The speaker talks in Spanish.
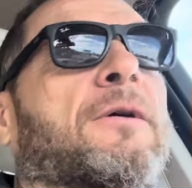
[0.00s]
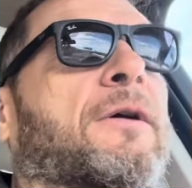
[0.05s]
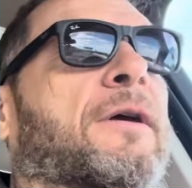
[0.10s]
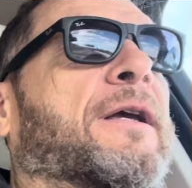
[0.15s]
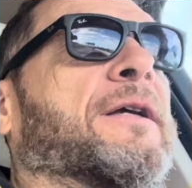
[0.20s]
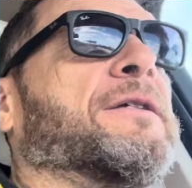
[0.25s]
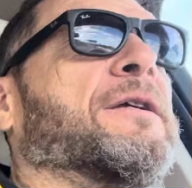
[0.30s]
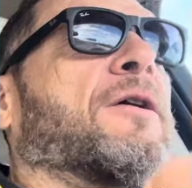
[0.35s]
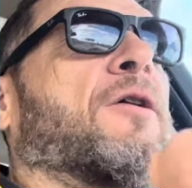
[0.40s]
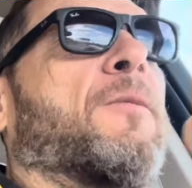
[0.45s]

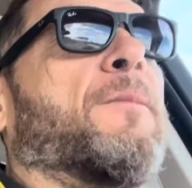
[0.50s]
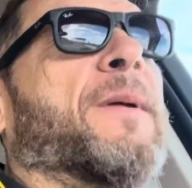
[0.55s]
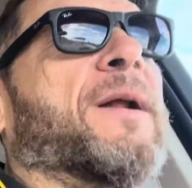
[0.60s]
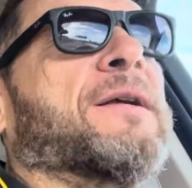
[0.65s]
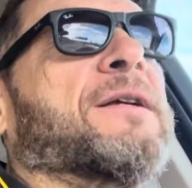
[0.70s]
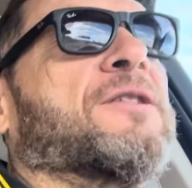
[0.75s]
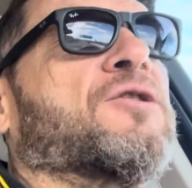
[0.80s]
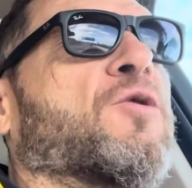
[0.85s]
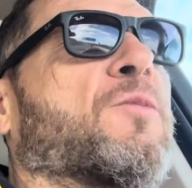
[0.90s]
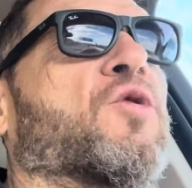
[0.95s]
que si compras
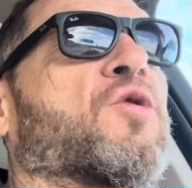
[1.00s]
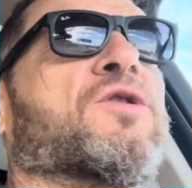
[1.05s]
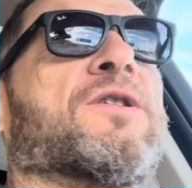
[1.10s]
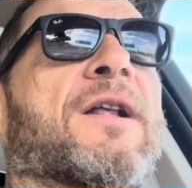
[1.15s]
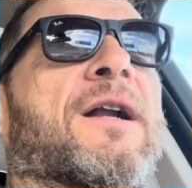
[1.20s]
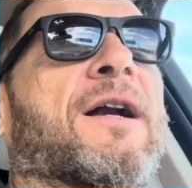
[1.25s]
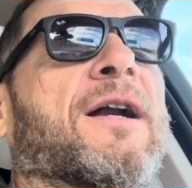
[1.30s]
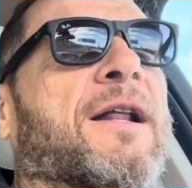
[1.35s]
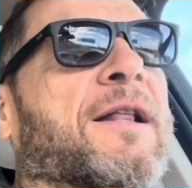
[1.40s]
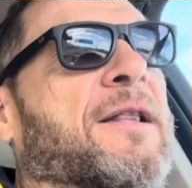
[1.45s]
queso
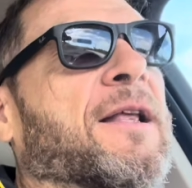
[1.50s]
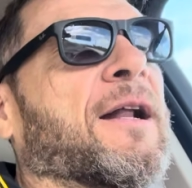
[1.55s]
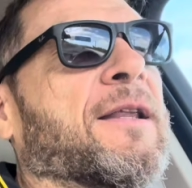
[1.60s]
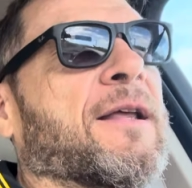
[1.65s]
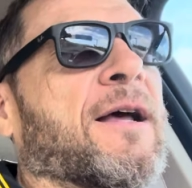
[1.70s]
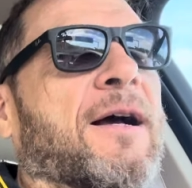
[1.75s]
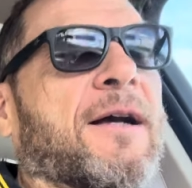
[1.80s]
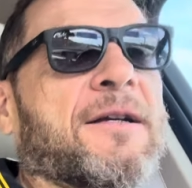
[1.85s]
mozzarella en Italia,